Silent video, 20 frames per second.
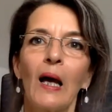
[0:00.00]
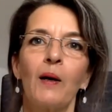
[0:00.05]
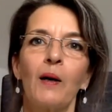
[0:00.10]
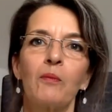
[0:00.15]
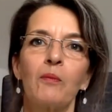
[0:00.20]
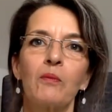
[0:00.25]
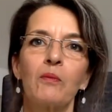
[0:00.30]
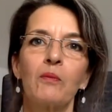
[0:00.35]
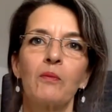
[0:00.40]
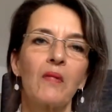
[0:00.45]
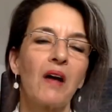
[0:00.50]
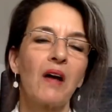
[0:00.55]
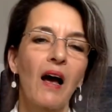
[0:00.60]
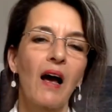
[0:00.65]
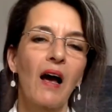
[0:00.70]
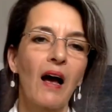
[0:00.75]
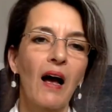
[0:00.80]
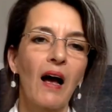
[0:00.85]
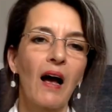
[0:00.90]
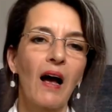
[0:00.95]
ähm,
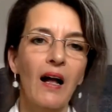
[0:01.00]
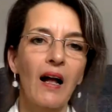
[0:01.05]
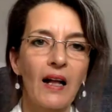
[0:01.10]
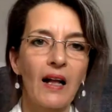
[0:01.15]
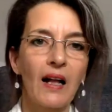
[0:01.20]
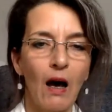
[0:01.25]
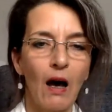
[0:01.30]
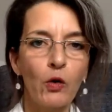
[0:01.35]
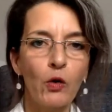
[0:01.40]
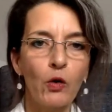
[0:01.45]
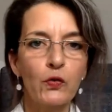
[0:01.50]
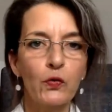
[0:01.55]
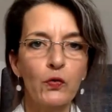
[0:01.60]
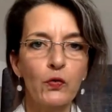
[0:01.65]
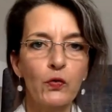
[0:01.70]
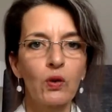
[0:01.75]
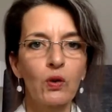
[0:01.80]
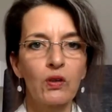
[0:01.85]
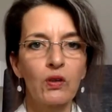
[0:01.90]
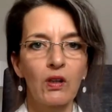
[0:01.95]
als
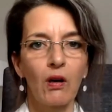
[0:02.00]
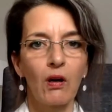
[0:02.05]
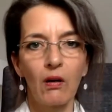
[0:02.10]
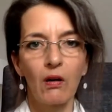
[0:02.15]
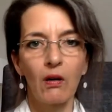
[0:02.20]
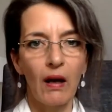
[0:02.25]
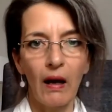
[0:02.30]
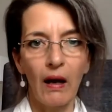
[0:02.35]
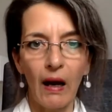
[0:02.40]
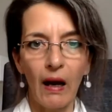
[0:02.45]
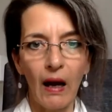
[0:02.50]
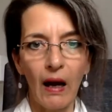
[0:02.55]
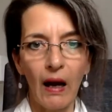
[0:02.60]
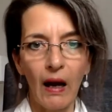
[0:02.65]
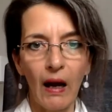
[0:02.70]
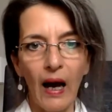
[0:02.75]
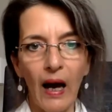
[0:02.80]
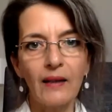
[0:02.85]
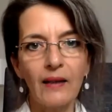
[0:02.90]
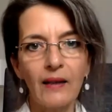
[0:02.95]
ausführende
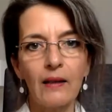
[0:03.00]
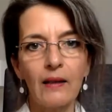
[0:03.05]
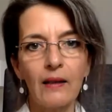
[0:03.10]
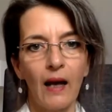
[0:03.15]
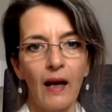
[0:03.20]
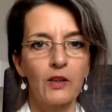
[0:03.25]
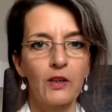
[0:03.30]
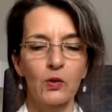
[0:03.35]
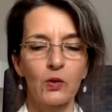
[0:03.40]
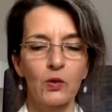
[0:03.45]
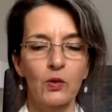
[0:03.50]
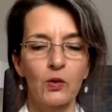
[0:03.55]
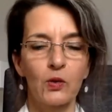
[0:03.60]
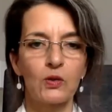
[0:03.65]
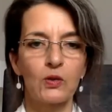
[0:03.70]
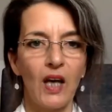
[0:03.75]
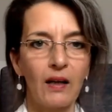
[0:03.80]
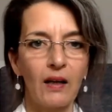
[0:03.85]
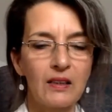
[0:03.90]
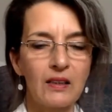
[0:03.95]
Handlanger
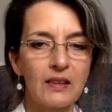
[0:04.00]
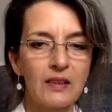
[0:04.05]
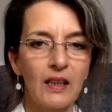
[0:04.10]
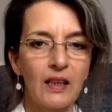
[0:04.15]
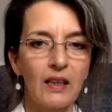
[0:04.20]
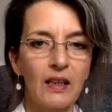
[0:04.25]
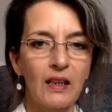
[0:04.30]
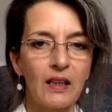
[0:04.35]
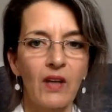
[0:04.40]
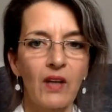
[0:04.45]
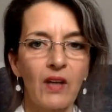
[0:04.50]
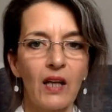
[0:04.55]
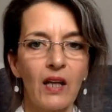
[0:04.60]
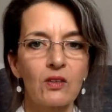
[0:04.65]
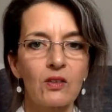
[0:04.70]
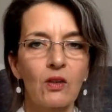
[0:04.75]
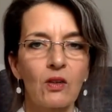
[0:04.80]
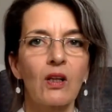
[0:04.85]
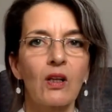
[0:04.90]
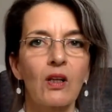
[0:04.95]
sozusagen gesehen
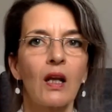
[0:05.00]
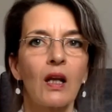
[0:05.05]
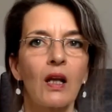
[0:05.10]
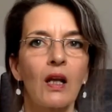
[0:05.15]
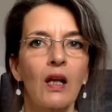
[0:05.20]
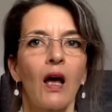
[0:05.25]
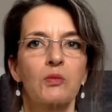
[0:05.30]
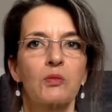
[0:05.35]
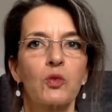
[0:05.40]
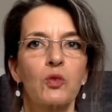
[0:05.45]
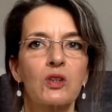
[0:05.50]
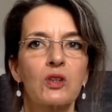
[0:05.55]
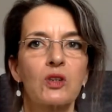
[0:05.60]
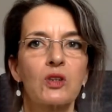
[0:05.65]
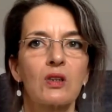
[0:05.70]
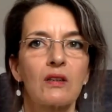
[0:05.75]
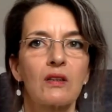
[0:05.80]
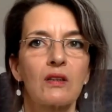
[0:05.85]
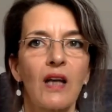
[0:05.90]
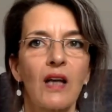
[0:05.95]
werden, sondern es
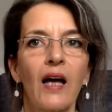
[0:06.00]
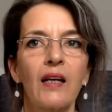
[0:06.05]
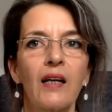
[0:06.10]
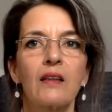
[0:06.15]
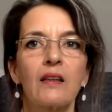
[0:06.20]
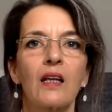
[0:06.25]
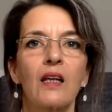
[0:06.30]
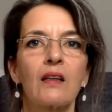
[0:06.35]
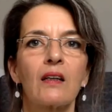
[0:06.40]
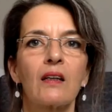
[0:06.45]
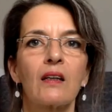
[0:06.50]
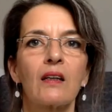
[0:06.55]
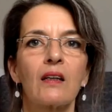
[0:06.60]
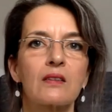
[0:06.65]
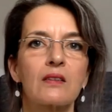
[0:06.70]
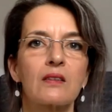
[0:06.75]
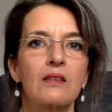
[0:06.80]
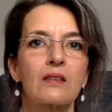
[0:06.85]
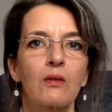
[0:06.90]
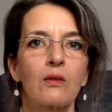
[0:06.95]
muss dahin gehen,
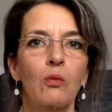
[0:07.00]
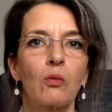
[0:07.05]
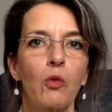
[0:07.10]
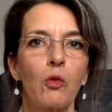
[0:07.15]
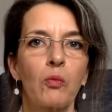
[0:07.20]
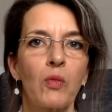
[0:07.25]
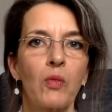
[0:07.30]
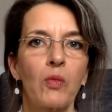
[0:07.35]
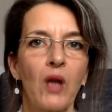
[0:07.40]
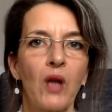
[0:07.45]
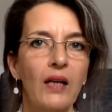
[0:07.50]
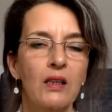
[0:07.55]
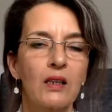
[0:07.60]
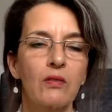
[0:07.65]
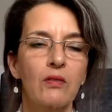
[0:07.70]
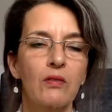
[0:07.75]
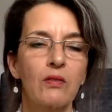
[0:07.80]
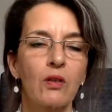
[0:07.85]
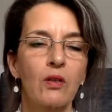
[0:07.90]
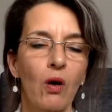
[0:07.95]
dass, um, um eine
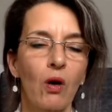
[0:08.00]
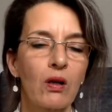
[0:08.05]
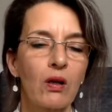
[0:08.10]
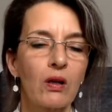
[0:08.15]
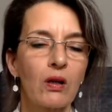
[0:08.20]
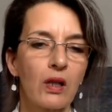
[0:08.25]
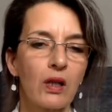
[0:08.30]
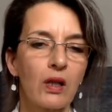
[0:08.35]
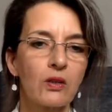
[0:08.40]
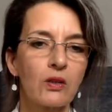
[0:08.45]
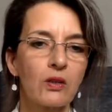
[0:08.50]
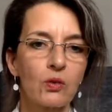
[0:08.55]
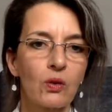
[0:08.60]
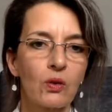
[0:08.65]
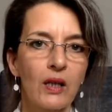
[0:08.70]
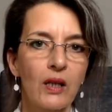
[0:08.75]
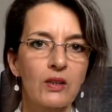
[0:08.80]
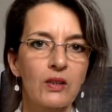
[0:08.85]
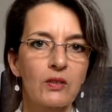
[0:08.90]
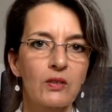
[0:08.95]
aktive Rolle in der
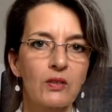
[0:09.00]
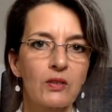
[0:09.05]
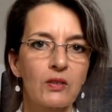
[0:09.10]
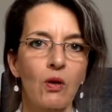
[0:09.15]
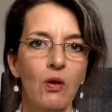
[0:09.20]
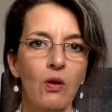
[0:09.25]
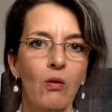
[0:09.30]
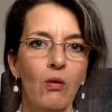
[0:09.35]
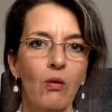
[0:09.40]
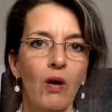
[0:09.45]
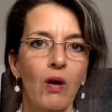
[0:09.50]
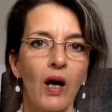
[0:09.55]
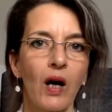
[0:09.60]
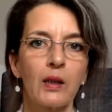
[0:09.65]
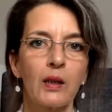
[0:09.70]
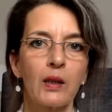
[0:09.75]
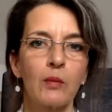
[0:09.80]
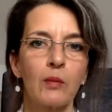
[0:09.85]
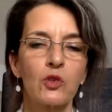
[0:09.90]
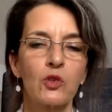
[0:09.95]
Gesundheitsversorgung
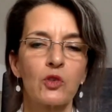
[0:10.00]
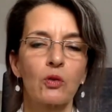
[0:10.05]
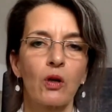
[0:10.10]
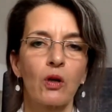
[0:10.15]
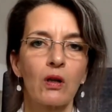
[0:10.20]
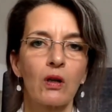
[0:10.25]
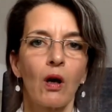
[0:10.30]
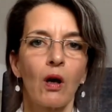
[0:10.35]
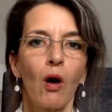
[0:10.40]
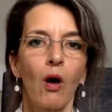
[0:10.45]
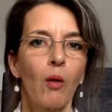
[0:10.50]
einnehmen zu können,